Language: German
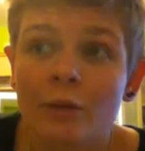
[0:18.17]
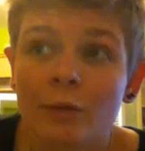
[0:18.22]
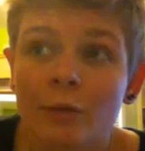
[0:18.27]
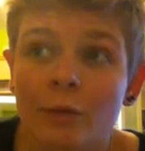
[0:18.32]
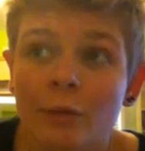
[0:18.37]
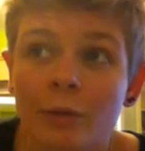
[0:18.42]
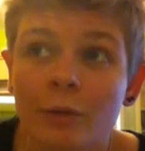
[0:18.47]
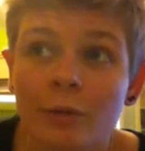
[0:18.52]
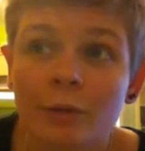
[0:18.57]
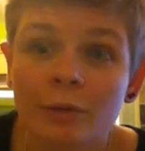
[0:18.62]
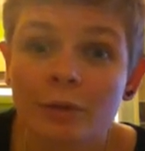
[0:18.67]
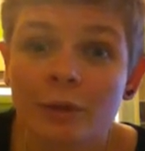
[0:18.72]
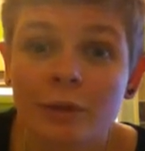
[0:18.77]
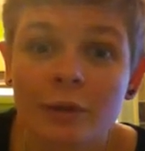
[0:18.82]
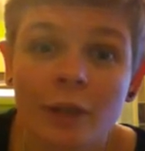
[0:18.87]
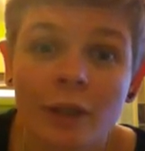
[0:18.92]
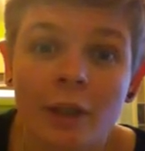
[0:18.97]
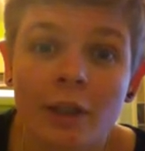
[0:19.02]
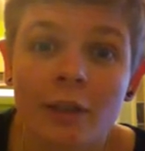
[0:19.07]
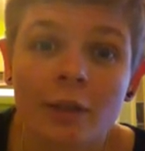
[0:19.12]

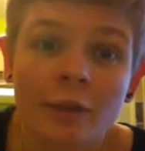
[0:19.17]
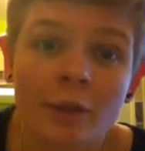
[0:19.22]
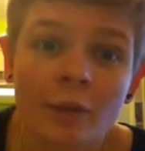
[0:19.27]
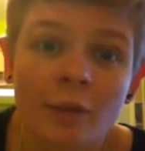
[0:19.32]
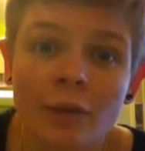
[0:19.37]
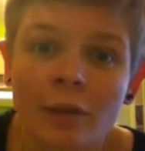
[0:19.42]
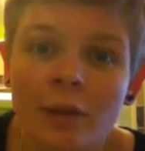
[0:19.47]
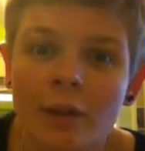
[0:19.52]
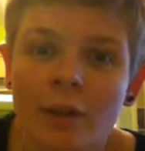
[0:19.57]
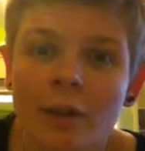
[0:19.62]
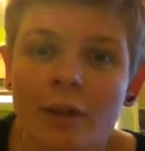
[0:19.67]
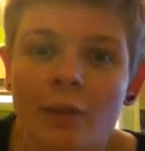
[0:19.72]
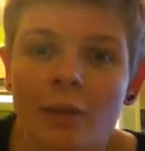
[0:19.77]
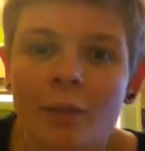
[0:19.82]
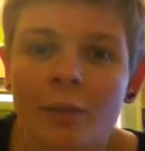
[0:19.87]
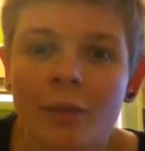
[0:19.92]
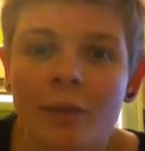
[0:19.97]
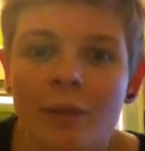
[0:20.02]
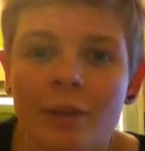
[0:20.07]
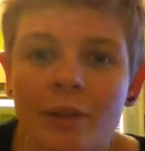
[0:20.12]
und ja, hat zwei Wochen
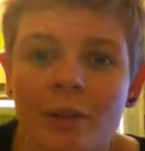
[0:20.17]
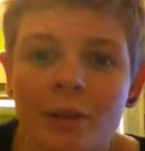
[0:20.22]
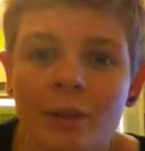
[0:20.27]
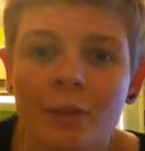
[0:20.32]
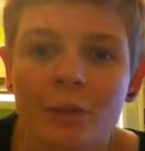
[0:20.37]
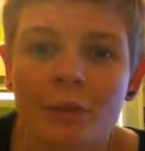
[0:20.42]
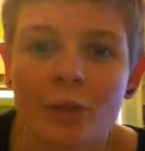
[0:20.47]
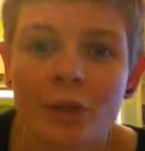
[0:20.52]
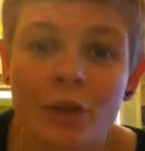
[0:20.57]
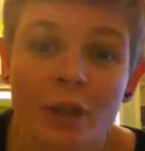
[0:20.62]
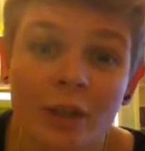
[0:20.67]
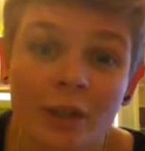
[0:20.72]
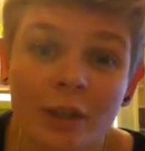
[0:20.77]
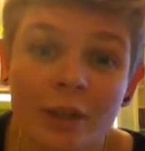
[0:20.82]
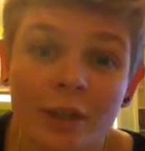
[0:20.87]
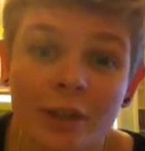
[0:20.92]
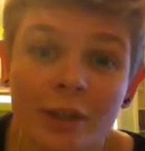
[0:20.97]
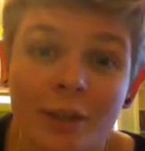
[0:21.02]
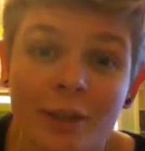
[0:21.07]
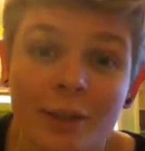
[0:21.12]
gedauert, bis ich Bescheid
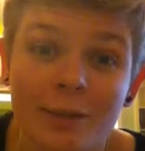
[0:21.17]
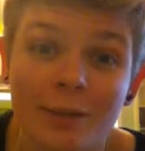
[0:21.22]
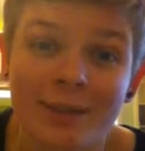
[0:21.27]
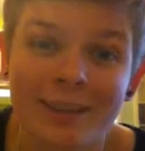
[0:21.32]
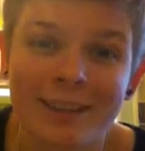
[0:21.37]
gekriegt habe.